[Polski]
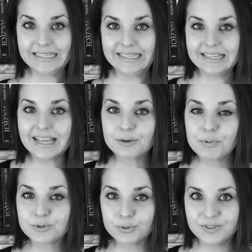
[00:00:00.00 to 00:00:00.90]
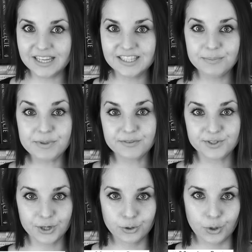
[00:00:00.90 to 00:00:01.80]
Jednak po sukcesie
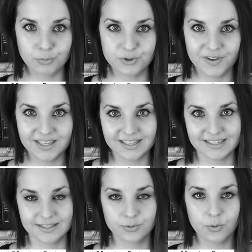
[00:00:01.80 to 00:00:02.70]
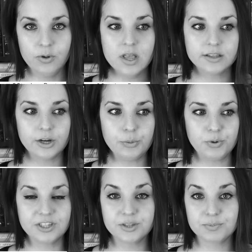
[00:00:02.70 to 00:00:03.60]
pierwszego tomu Świata Dysku, Terry
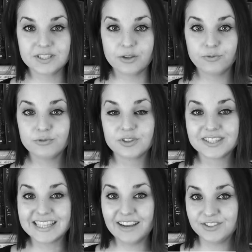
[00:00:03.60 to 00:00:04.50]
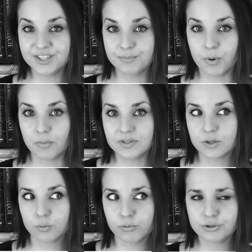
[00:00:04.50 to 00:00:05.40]
Pratchett postanowił zostawić ten
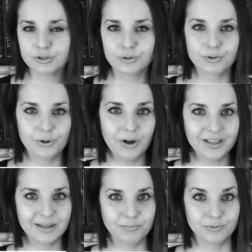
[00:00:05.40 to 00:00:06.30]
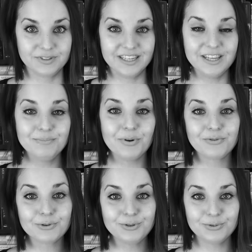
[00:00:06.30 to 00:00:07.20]
pomysł, odłożyć go trochę na później i
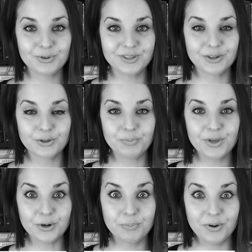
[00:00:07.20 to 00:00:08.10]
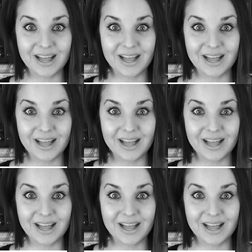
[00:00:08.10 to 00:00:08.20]
powrócił do niego dopiero po